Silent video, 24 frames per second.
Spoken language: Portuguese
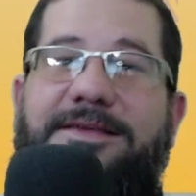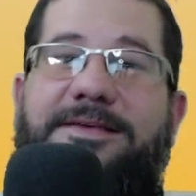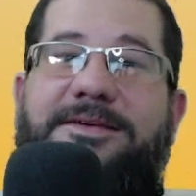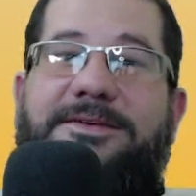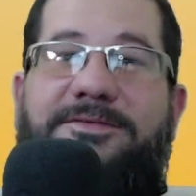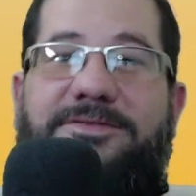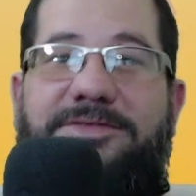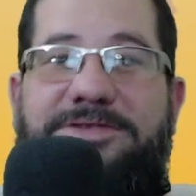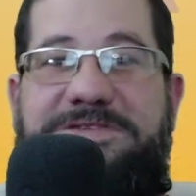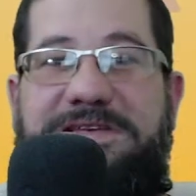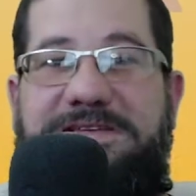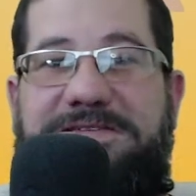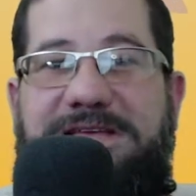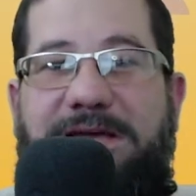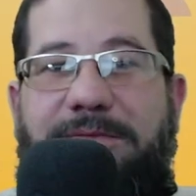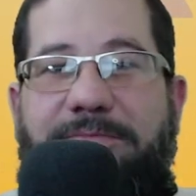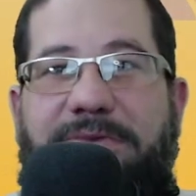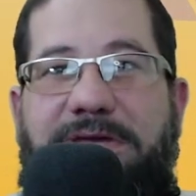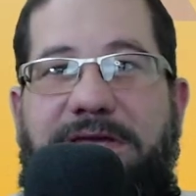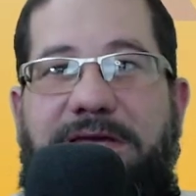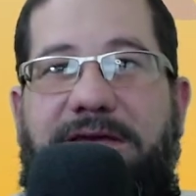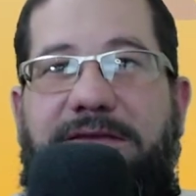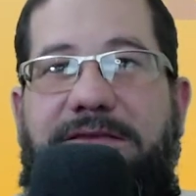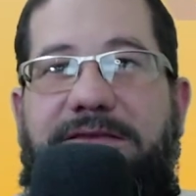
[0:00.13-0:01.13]
Você
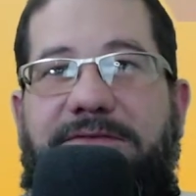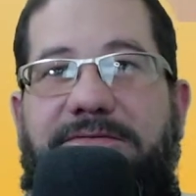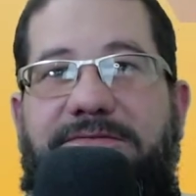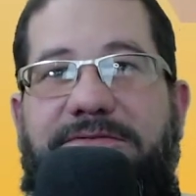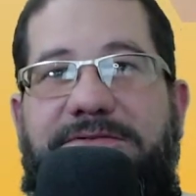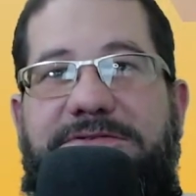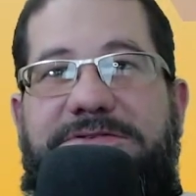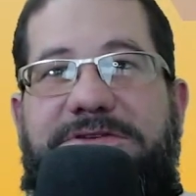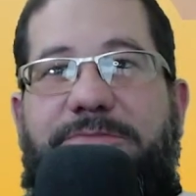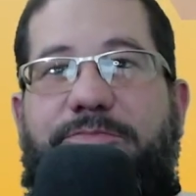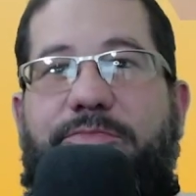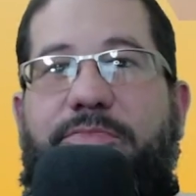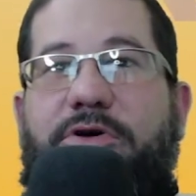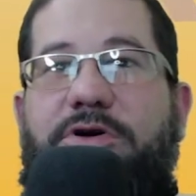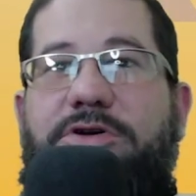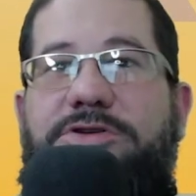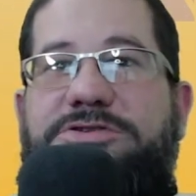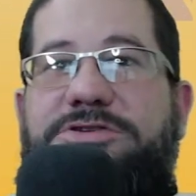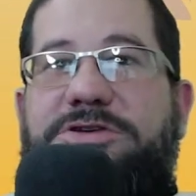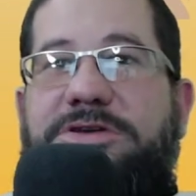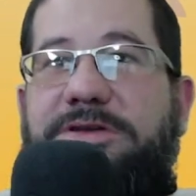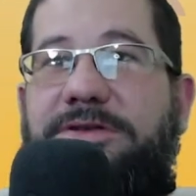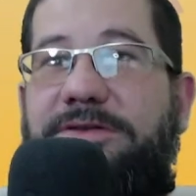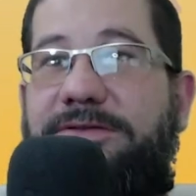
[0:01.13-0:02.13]
sabia que você
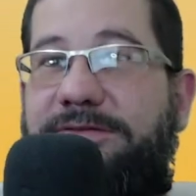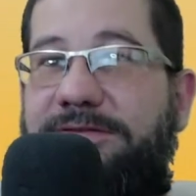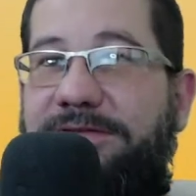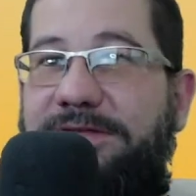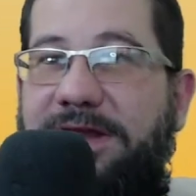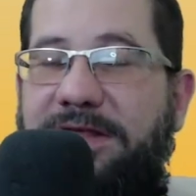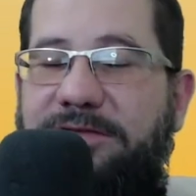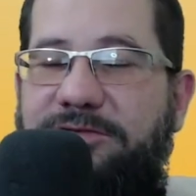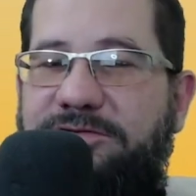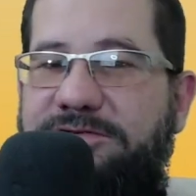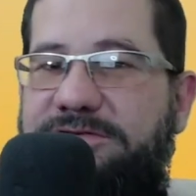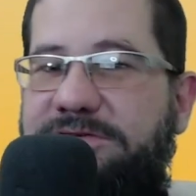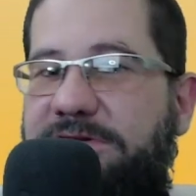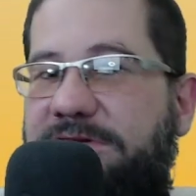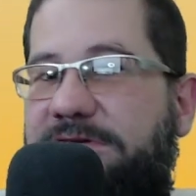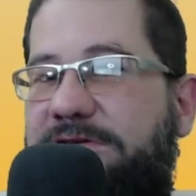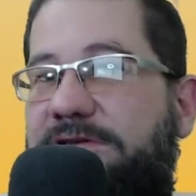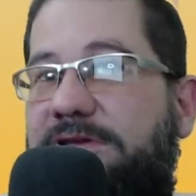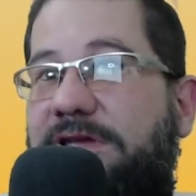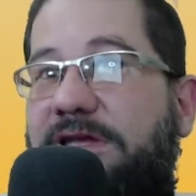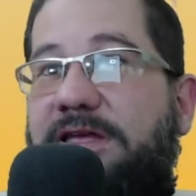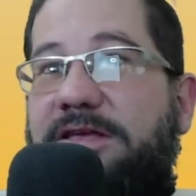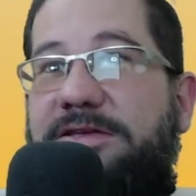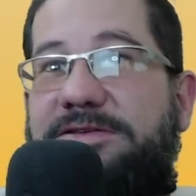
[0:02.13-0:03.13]
pode
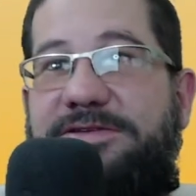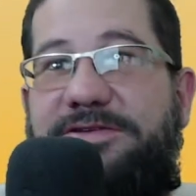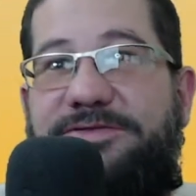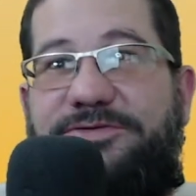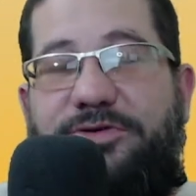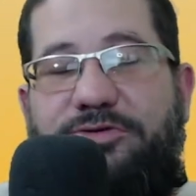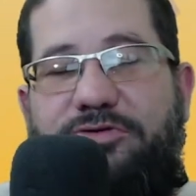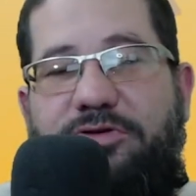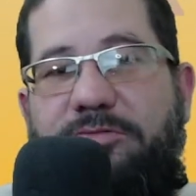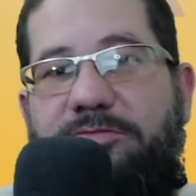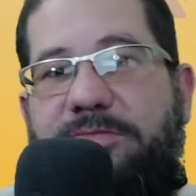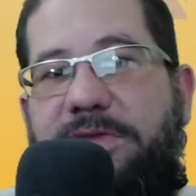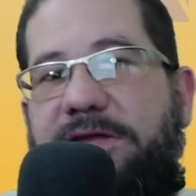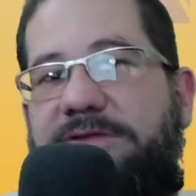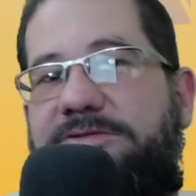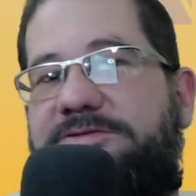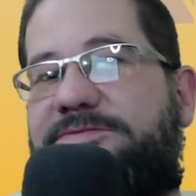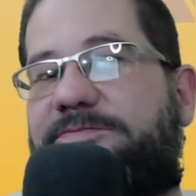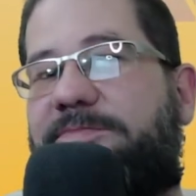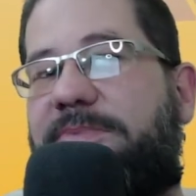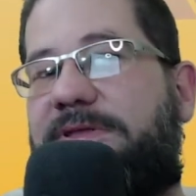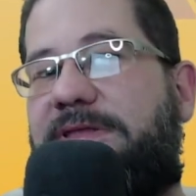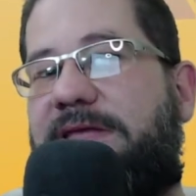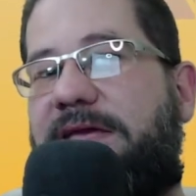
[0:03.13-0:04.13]
traduzir seus documentos
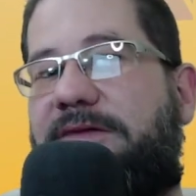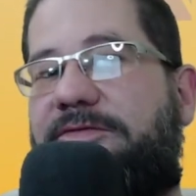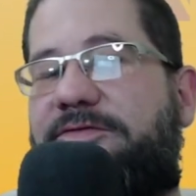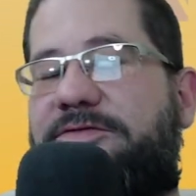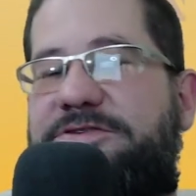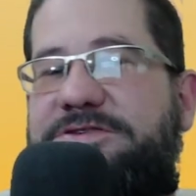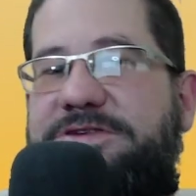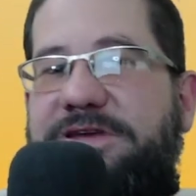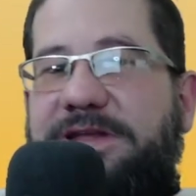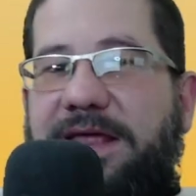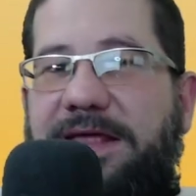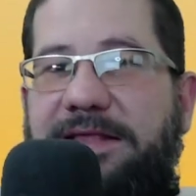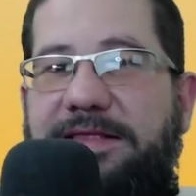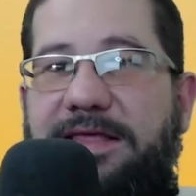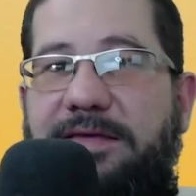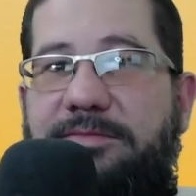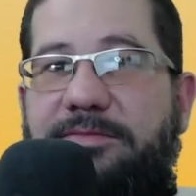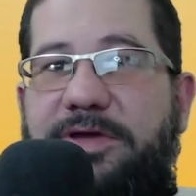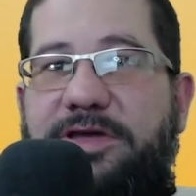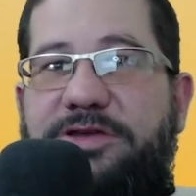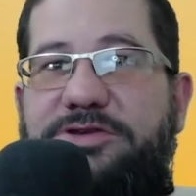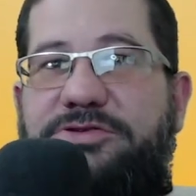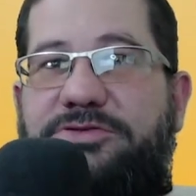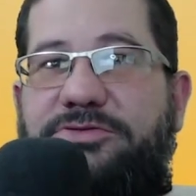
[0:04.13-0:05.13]
PDF
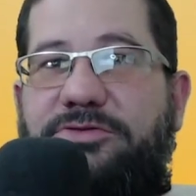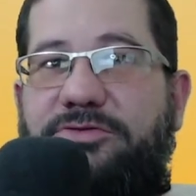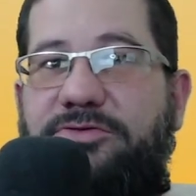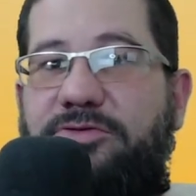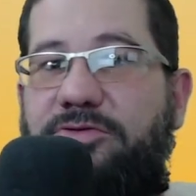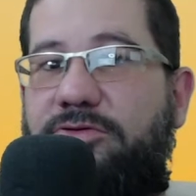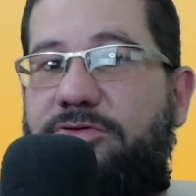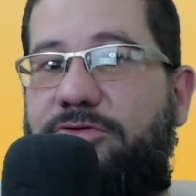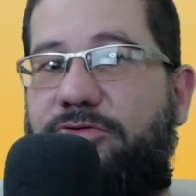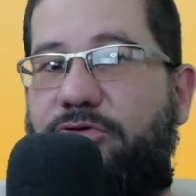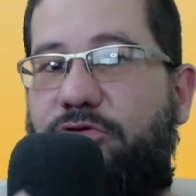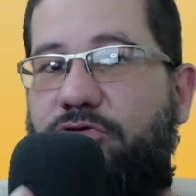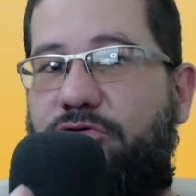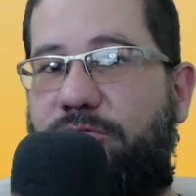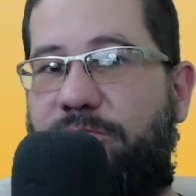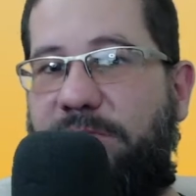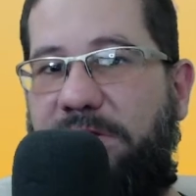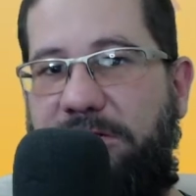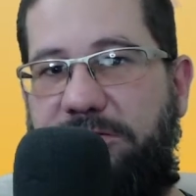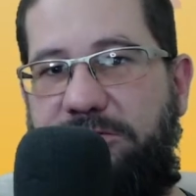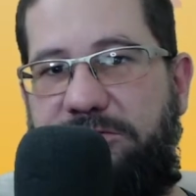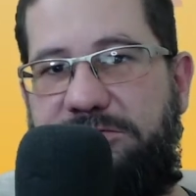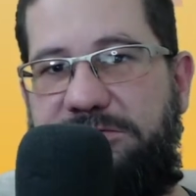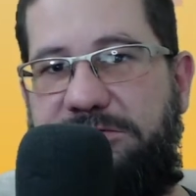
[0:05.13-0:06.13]
diretamente no Google
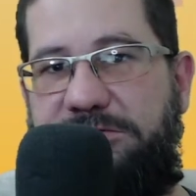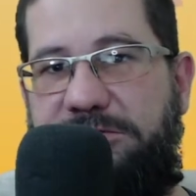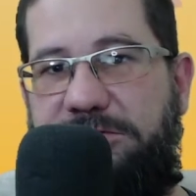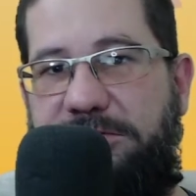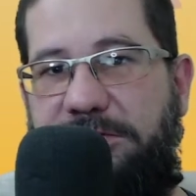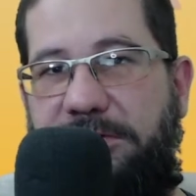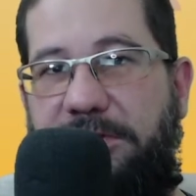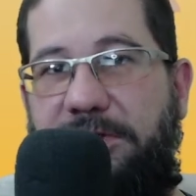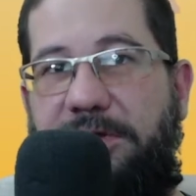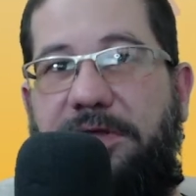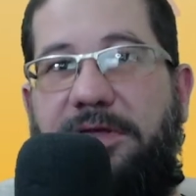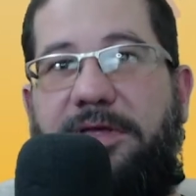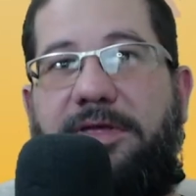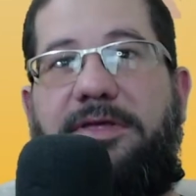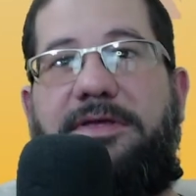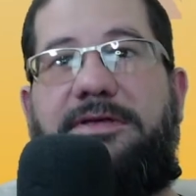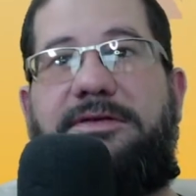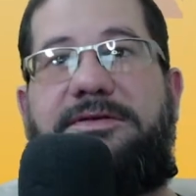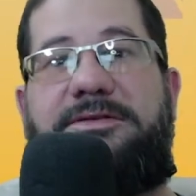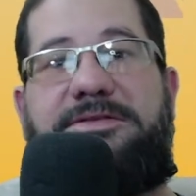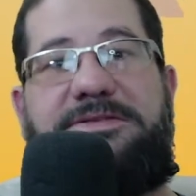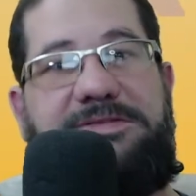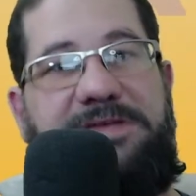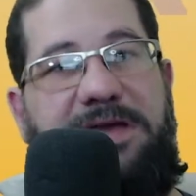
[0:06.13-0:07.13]
Documentos?
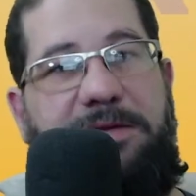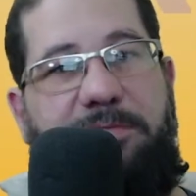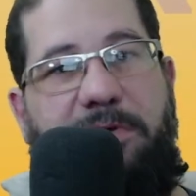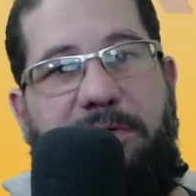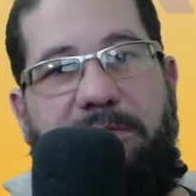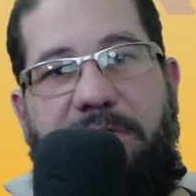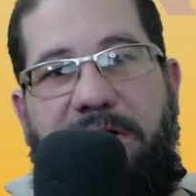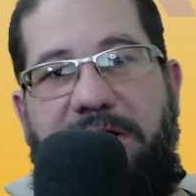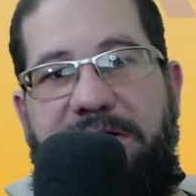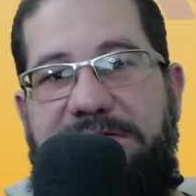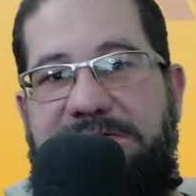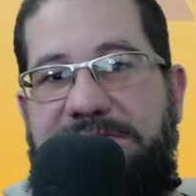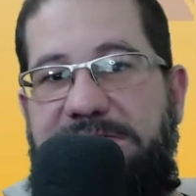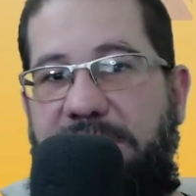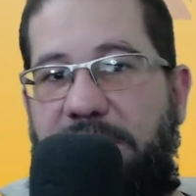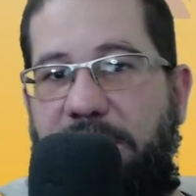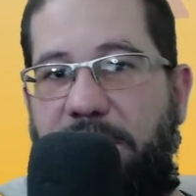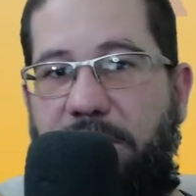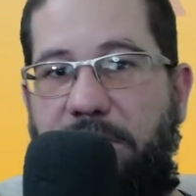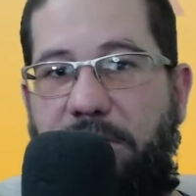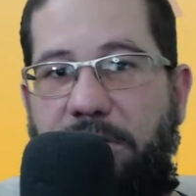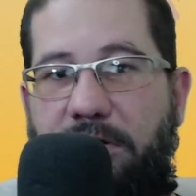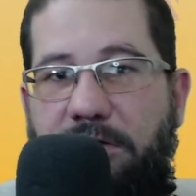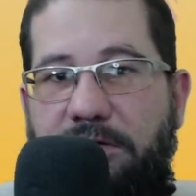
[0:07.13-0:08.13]
Saiba mais
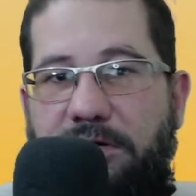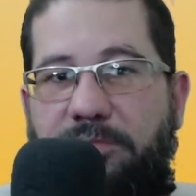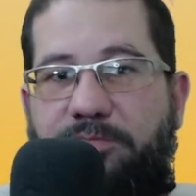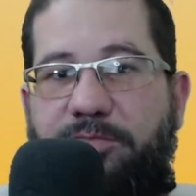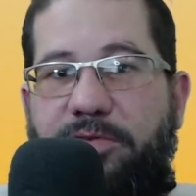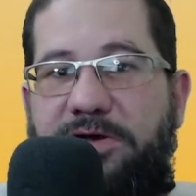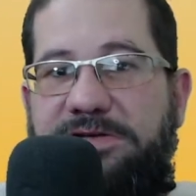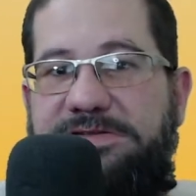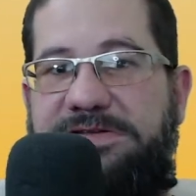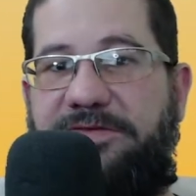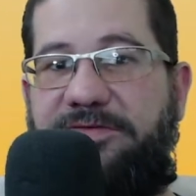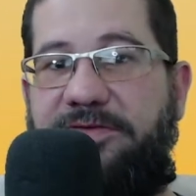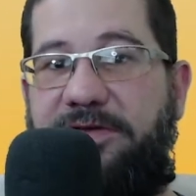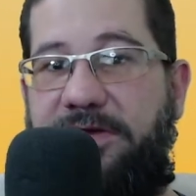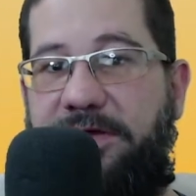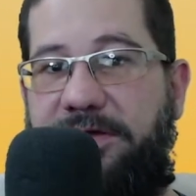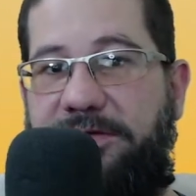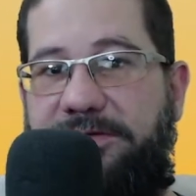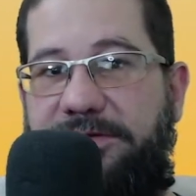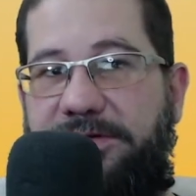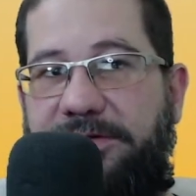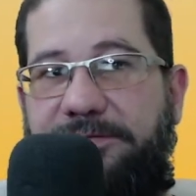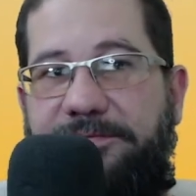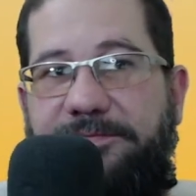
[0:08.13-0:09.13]
logo após a
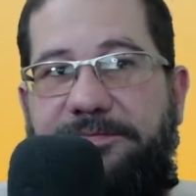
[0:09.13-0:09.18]
vinheta.